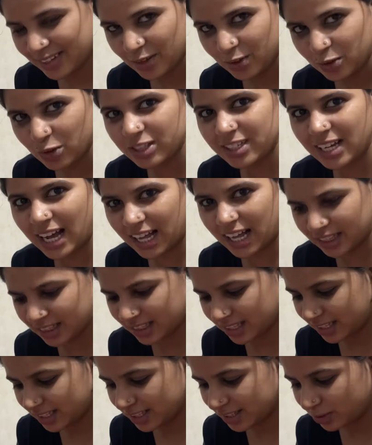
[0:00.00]
तो तो
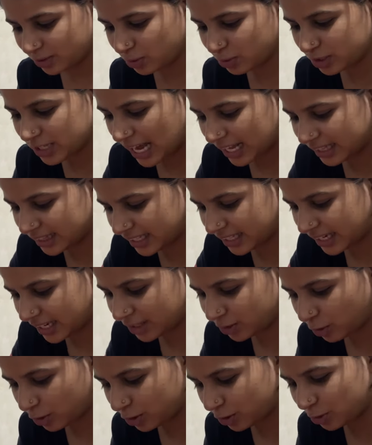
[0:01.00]
हल्का में तू तो
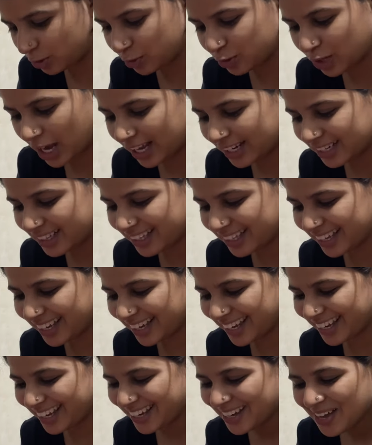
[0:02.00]
जानती तू जानती
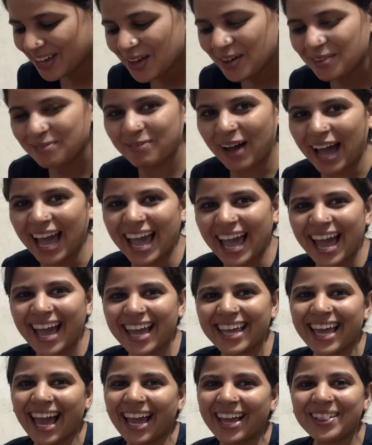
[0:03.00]
ना मैं
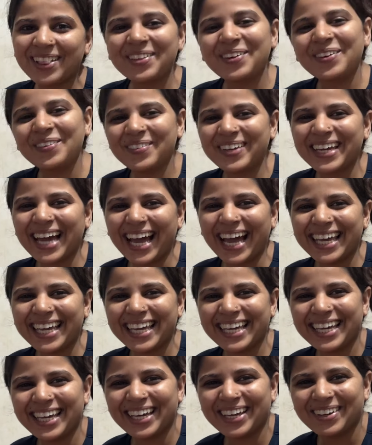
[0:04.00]
यही तू भी आई
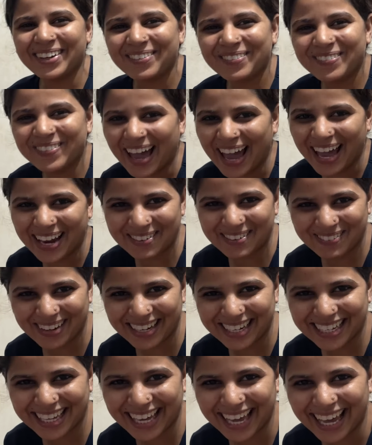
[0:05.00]
फैन
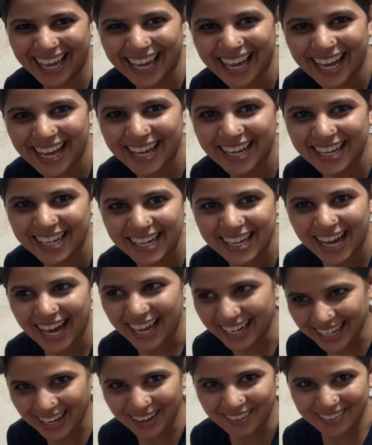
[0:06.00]

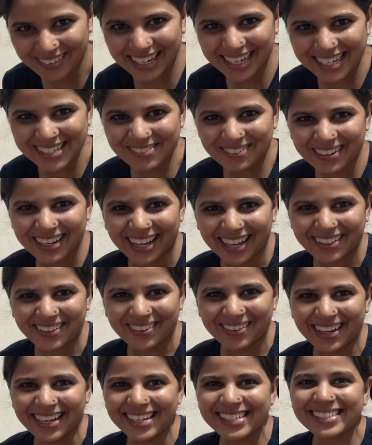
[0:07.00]
अरे आप रील्स बना दो
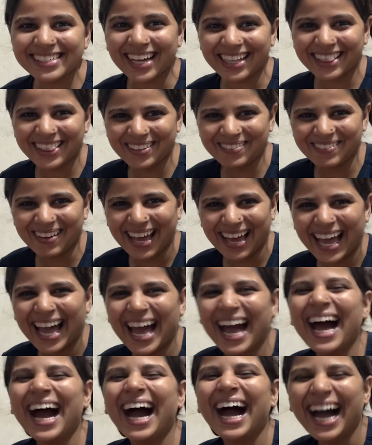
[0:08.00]
ना शादी में तो
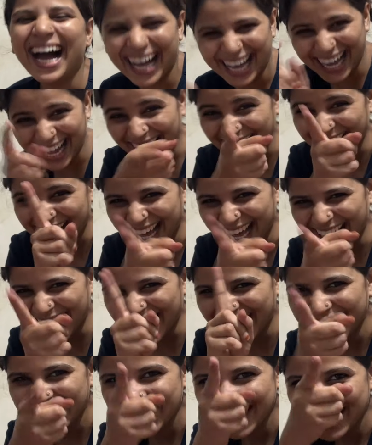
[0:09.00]
बाबा हाँ, तब भी आप
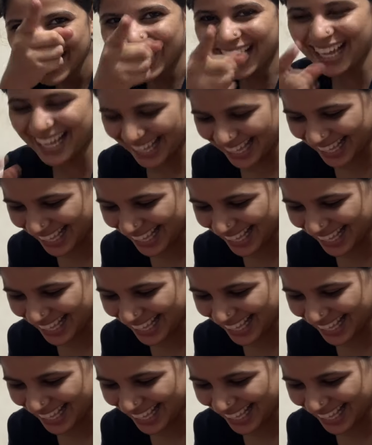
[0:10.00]
खुश हो गए होंगे ना